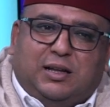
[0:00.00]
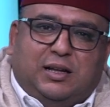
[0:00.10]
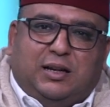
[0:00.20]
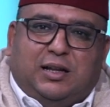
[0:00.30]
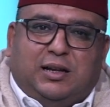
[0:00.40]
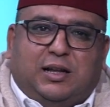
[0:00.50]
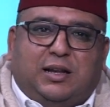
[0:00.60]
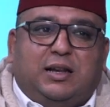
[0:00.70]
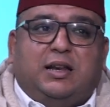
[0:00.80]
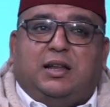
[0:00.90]

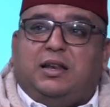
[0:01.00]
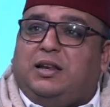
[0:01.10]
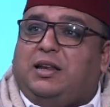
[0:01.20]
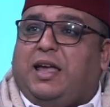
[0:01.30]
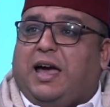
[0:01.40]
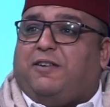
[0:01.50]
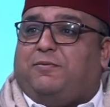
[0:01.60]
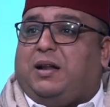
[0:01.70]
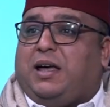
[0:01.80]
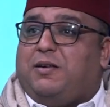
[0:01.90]
اللي عارف
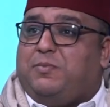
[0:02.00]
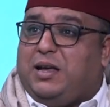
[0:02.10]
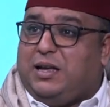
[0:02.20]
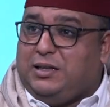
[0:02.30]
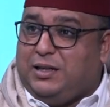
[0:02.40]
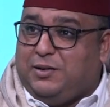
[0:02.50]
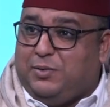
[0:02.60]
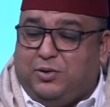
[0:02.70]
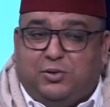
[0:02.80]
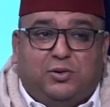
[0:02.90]
بالخبايا ديال
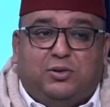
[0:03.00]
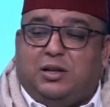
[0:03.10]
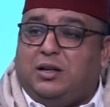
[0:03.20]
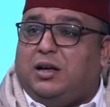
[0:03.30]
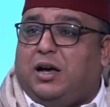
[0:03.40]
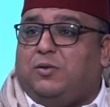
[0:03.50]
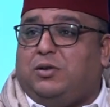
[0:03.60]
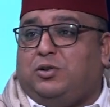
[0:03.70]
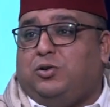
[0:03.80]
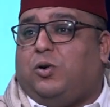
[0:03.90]
الملحون او
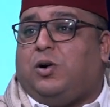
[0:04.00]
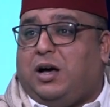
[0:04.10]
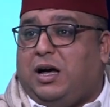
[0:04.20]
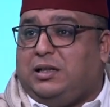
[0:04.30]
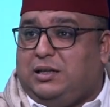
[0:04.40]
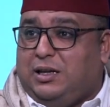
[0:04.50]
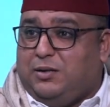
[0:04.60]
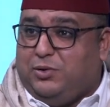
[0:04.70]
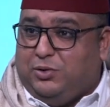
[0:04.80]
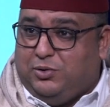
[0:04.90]
النقاد ديال
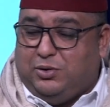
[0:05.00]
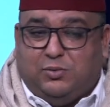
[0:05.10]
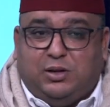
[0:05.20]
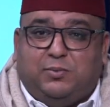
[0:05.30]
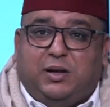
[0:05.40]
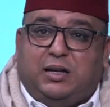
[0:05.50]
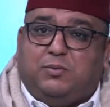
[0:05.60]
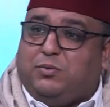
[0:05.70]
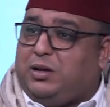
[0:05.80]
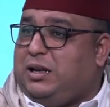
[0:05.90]
الملحون او الباحث
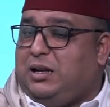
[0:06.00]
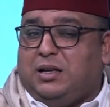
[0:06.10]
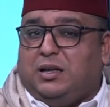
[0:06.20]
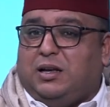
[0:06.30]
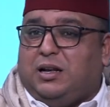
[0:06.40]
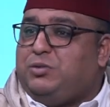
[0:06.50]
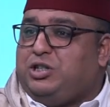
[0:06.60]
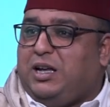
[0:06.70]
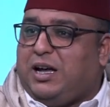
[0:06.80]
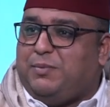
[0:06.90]
ممكن
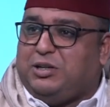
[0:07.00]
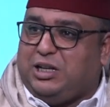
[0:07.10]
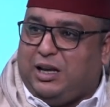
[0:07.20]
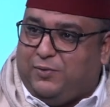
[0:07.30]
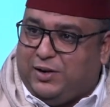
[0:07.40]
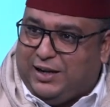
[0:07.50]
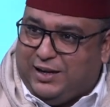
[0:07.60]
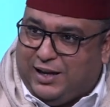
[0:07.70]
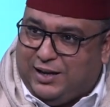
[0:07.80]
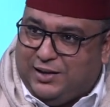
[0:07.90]
المشيخه ماشي غير في
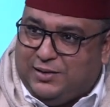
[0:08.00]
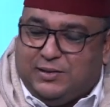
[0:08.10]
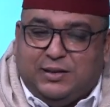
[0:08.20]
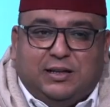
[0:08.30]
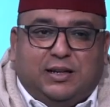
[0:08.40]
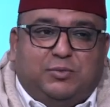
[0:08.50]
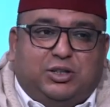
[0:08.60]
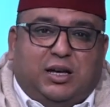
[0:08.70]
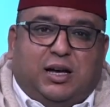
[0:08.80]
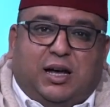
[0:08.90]
الغناء
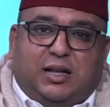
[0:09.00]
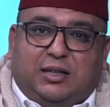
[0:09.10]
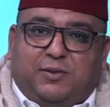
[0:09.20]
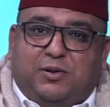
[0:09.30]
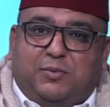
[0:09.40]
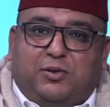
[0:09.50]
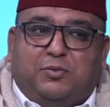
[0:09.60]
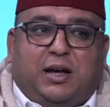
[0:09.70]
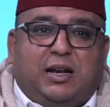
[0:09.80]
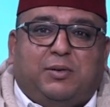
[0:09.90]
المشيخه عندنا في الملحون
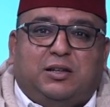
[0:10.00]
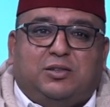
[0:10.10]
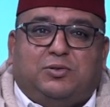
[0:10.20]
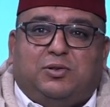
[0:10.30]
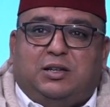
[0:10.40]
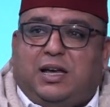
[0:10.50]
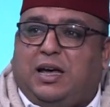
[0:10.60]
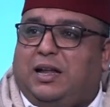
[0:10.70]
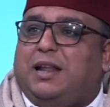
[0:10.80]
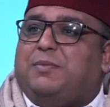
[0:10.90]
بحال بغيتي تقول هي
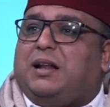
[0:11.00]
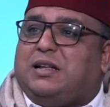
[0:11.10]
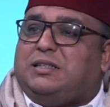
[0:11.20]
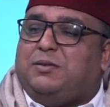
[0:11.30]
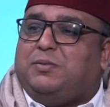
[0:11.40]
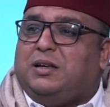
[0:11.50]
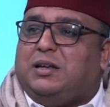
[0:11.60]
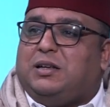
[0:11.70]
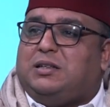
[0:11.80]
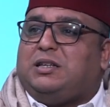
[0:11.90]
اعلى مراتب
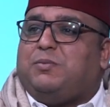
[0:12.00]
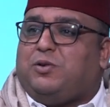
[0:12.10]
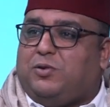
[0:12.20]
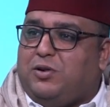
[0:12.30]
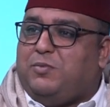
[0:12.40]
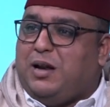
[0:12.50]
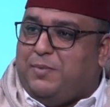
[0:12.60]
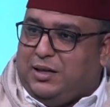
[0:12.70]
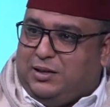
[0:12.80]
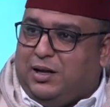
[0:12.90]
التمكن من
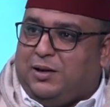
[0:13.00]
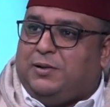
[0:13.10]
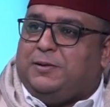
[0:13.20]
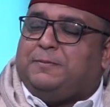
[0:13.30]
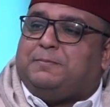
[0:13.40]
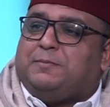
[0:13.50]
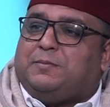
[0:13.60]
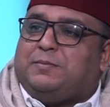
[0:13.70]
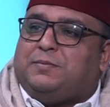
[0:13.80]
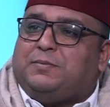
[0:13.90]
الماده يعني فحال قلتي ملي